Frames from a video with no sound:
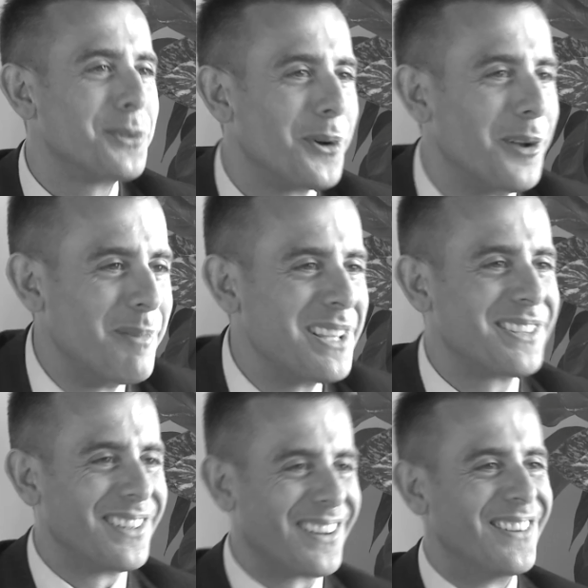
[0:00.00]
su
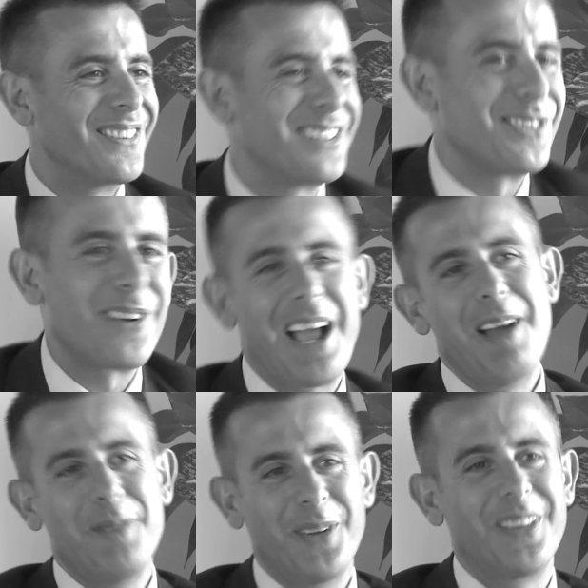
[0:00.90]
mezzo, con questo
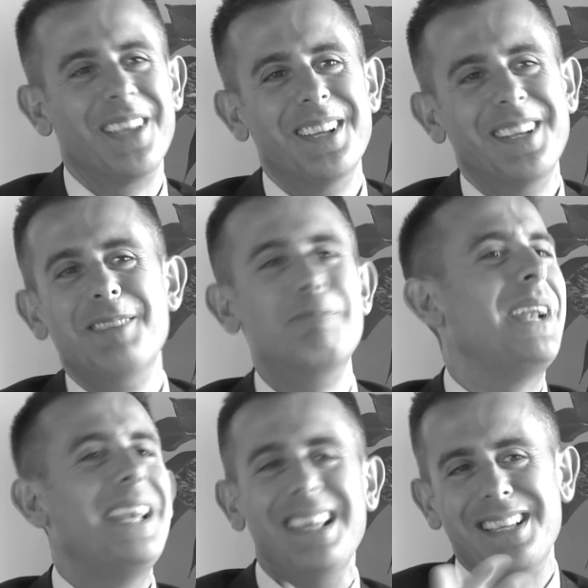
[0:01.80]
camion
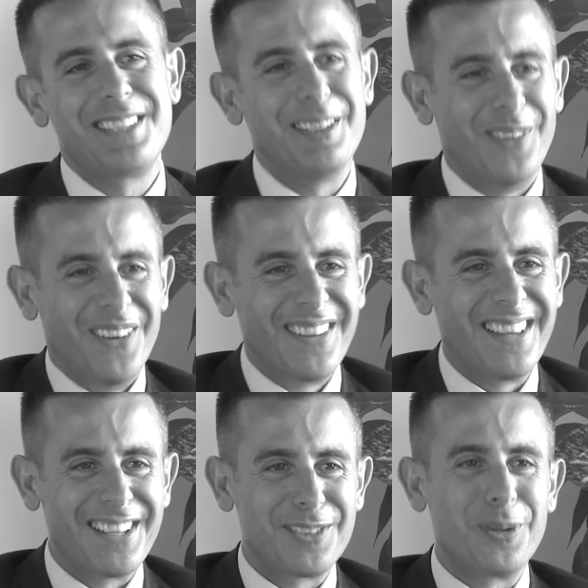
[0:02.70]
bellissimo
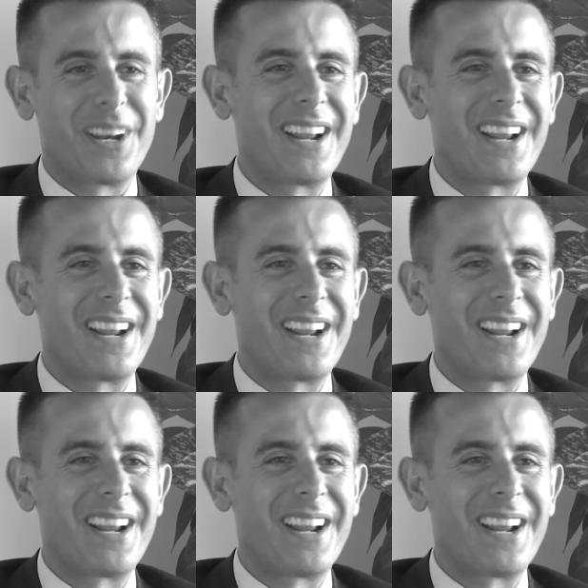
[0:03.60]
dai suoi